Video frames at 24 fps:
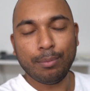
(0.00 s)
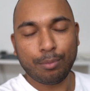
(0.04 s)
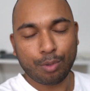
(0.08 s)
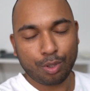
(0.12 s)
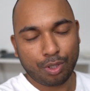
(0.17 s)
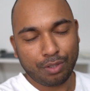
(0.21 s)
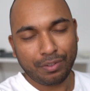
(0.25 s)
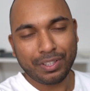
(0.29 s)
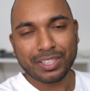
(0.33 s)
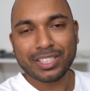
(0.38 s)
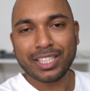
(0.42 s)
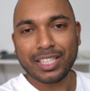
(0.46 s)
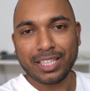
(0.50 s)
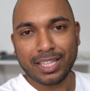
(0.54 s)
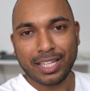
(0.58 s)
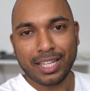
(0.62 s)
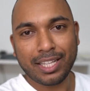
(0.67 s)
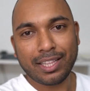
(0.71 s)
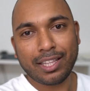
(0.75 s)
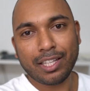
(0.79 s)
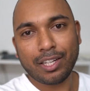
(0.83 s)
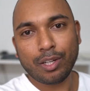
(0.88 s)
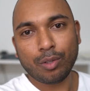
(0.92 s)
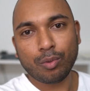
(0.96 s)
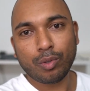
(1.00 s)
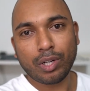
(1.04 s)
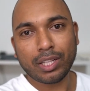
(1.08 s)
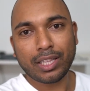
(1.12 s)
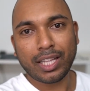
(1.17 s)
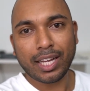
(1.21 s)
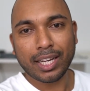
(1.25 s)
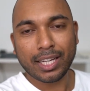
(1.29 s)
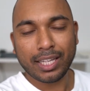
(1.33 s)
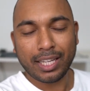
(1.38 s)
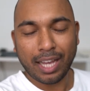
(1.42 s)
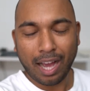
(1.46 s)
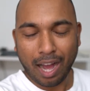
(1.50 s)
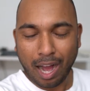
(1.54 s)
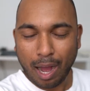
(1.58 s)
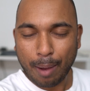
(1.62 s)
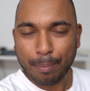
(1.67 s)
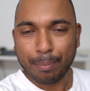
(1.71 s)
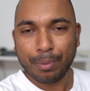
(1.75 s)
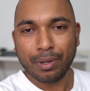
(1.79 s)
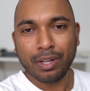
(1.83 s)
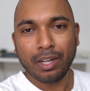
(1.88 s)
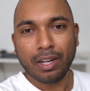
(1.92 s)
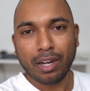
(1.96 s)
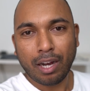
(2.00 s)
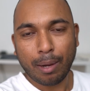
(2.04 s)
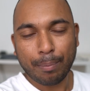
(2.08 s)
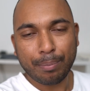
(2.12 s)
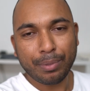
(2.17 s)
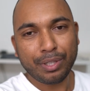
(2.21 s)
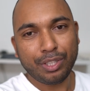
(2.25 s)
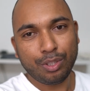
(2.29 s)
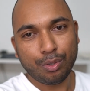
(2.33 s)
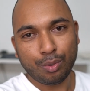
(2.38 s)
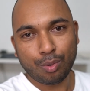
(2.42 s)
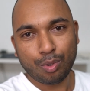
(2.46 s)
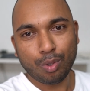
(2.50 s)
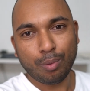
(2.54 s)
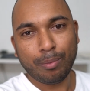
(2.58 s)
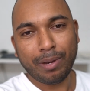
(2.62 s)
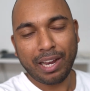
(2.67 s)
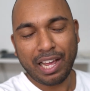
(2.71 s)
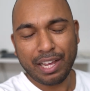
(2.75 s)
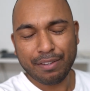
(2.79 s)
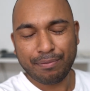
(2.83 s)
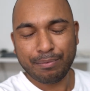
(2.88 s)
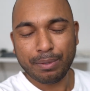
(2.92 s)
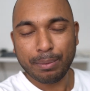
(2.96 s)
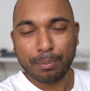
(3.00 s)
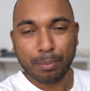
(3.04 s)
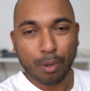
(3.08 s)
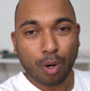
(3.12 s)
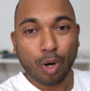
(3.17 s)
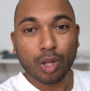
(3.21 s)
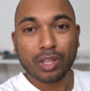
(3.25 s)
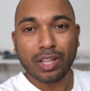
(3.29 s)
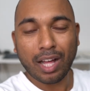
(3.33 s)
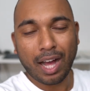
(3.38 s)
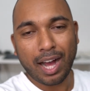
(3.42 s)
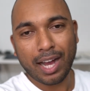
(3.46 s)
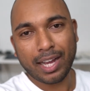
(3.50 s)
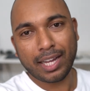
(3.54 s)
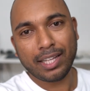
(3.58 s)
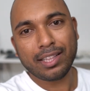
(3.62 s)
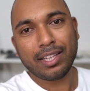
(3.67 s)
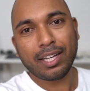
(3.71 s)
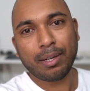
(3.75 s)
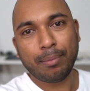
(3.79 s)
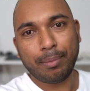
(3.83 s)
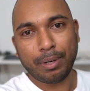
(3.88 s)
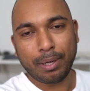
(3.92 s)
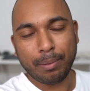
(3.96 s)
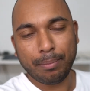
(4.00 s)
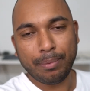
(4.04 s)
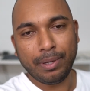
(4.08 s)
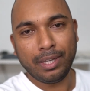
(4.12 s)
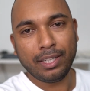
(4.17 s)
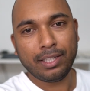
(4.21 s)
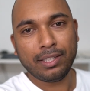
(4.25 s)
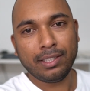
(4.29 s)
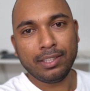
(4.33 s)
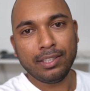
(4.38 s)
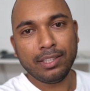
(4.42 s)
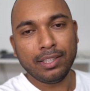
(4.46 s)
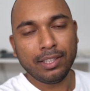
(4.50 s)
मोटिवेशन देते रहूँगा ताकि आप अपने यूट्यूब लाइफ में बहुत आगे तक बढ़ पाएँ